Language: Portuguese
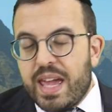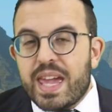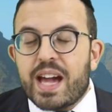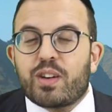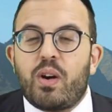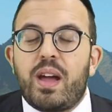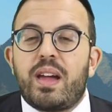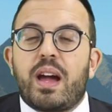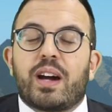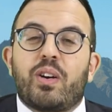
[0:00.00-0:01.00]
E
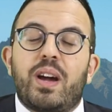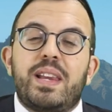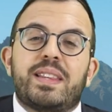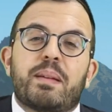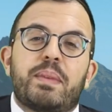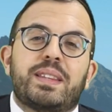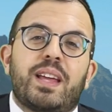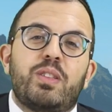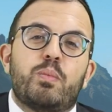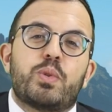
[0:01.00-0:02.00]
agora, agora ele está
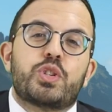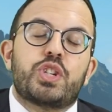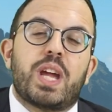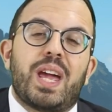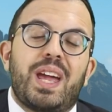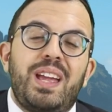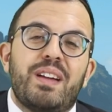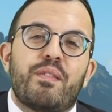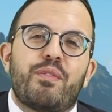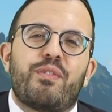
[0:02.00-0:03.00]
mandando
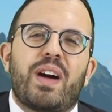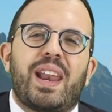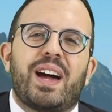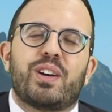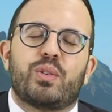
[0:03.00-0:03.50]
Moshe falar